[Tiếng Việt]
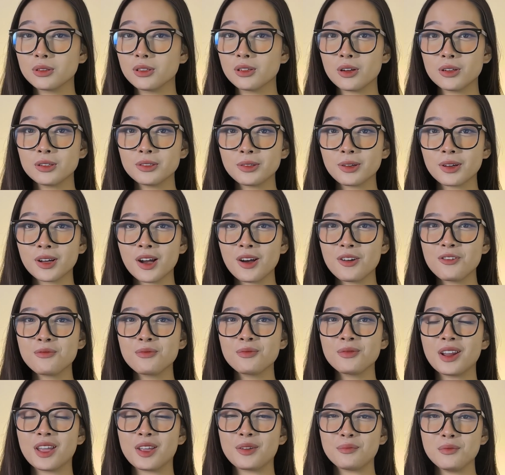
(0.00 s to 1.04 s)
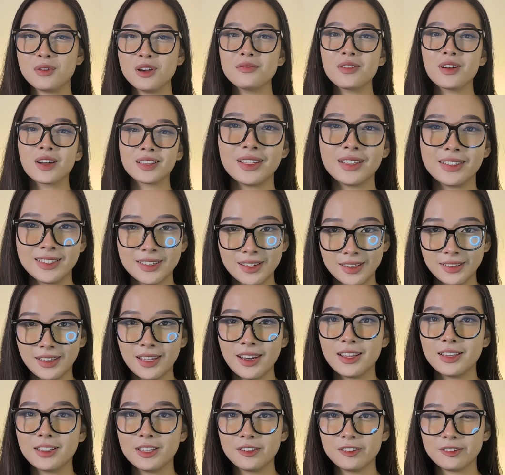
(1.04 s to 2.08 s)
từ con số không để bước vào thị trường tiền
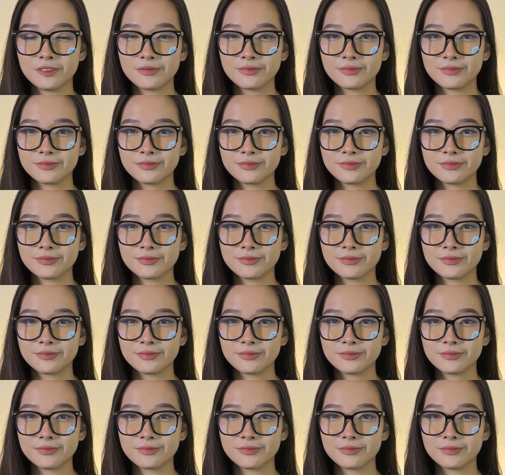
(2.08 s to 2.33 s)
điện tử.